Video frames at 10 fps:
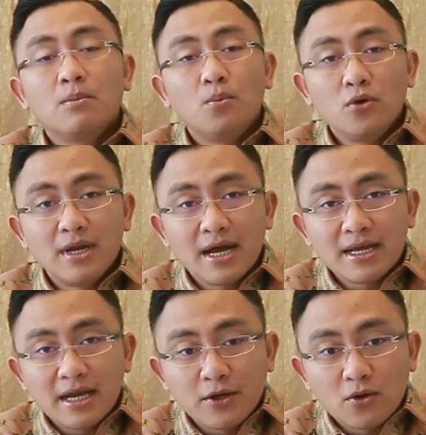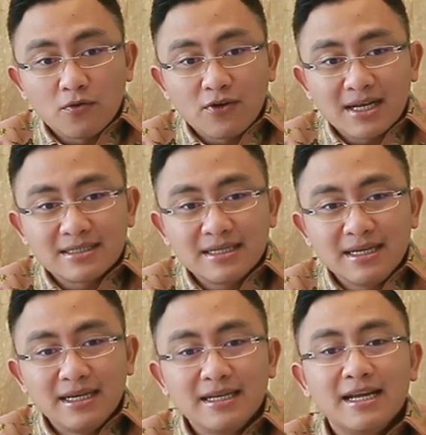budaya
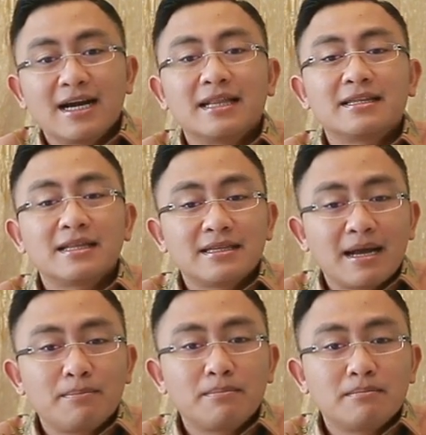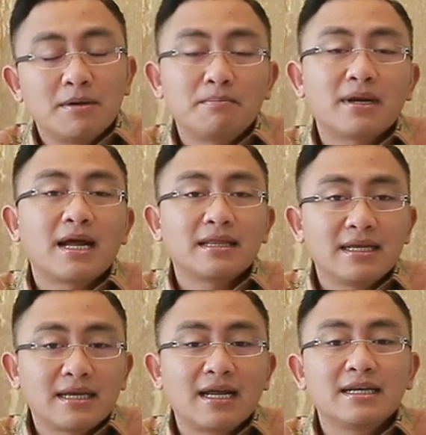inovasi dengan tetap
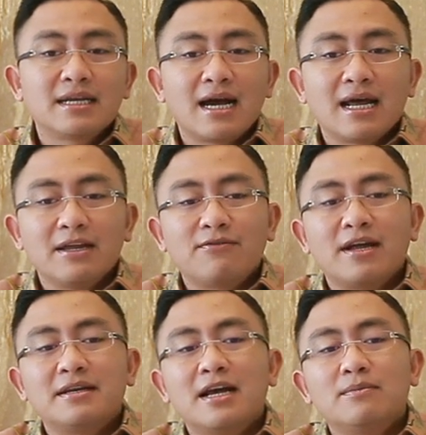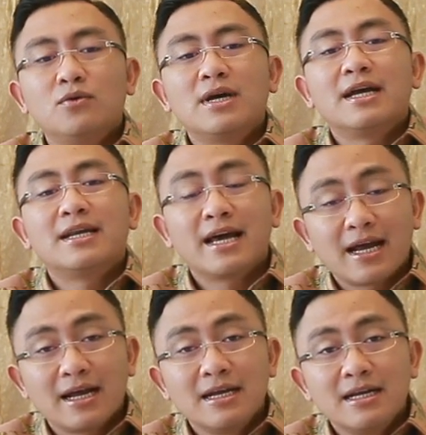memperhatikan kearifan dan budaya
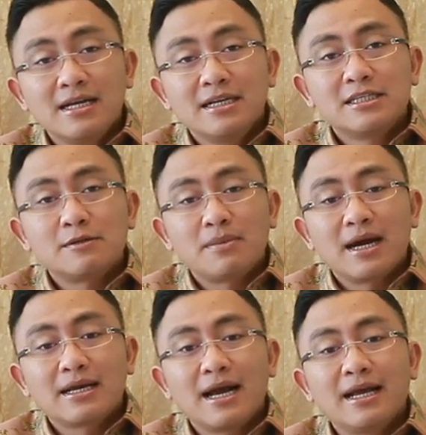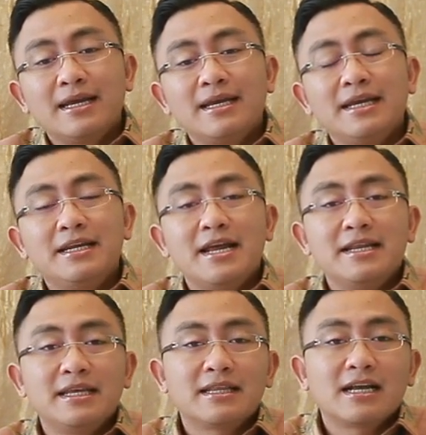daerah sebagai
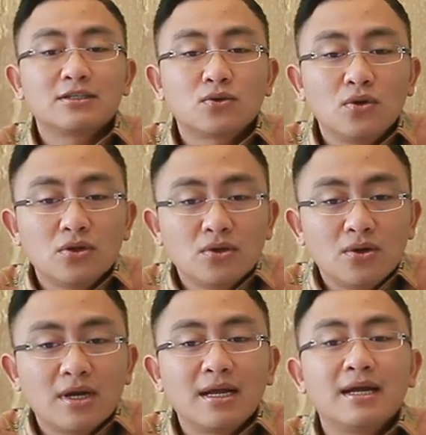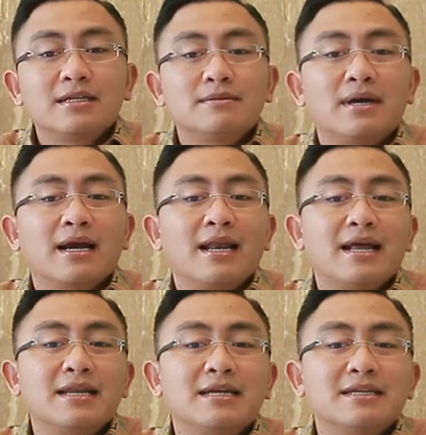identitas kultur, sebagai
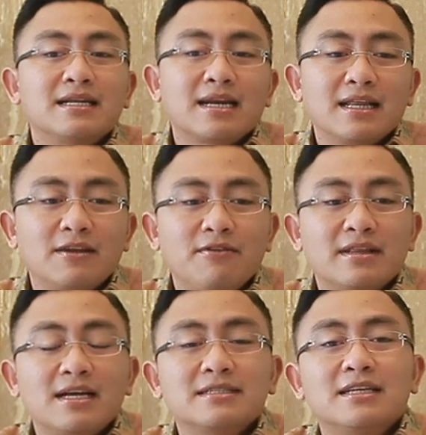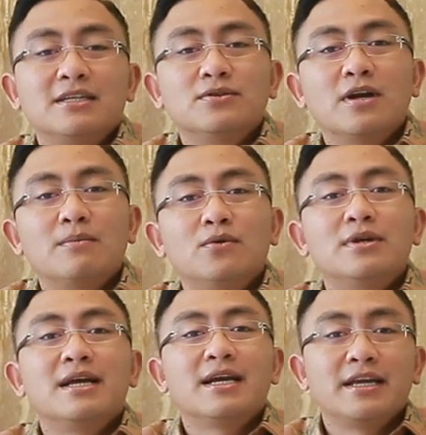landasan kreativitas dan juga
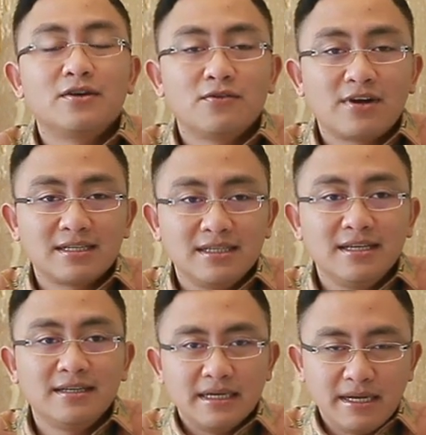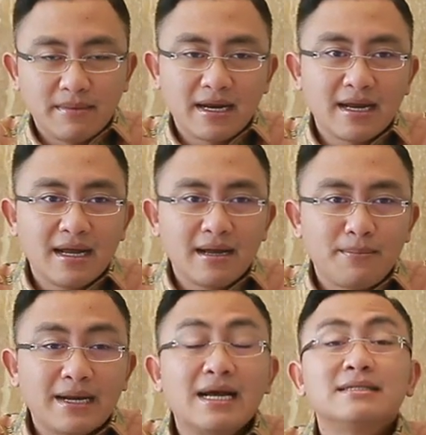budaya inovasi. Di mana
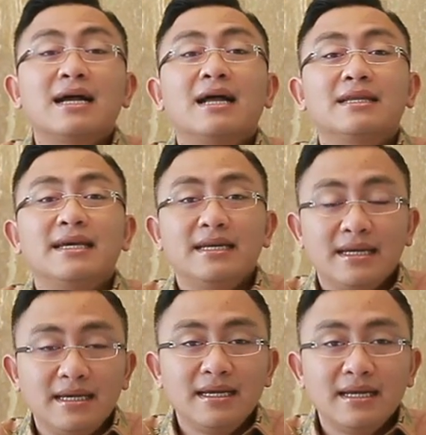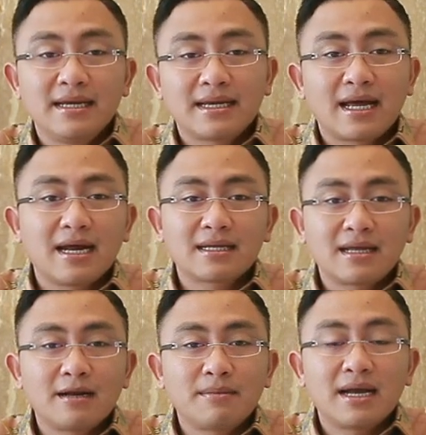pada saat ini
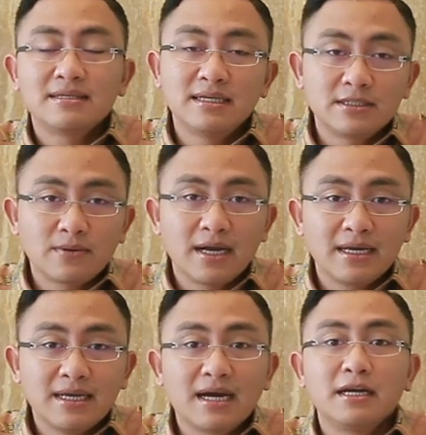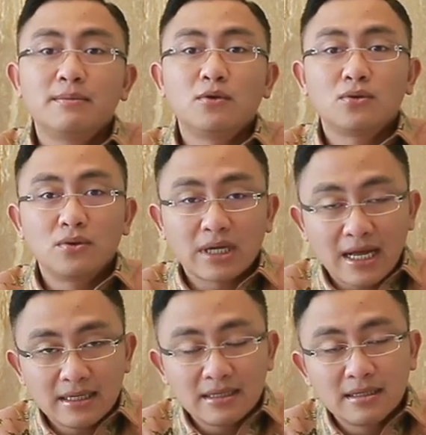karakter mahasiswa yang
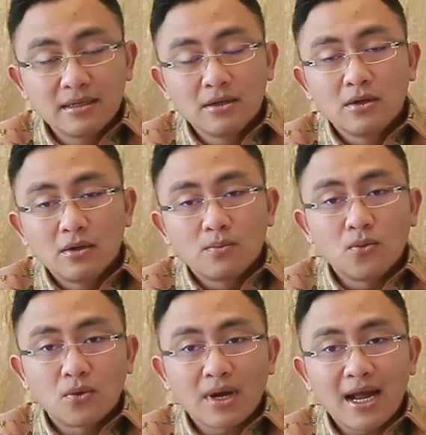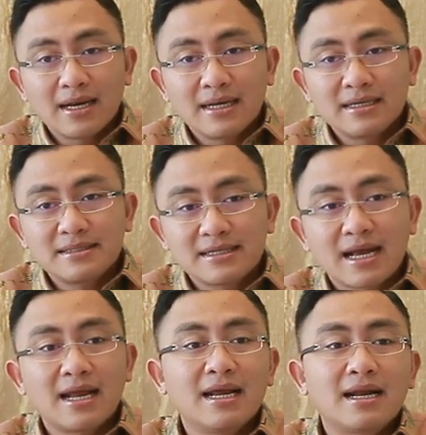dibutuhkan bukan
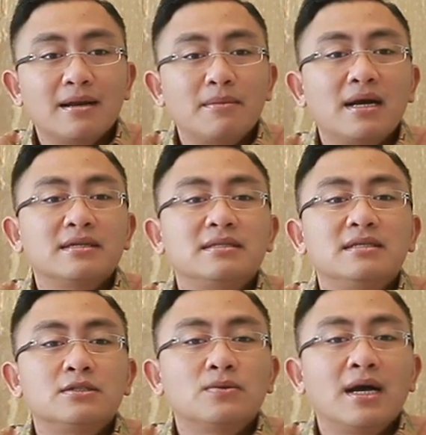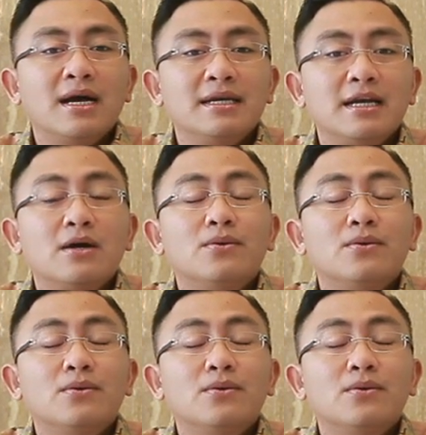sekadar mahasiswa yang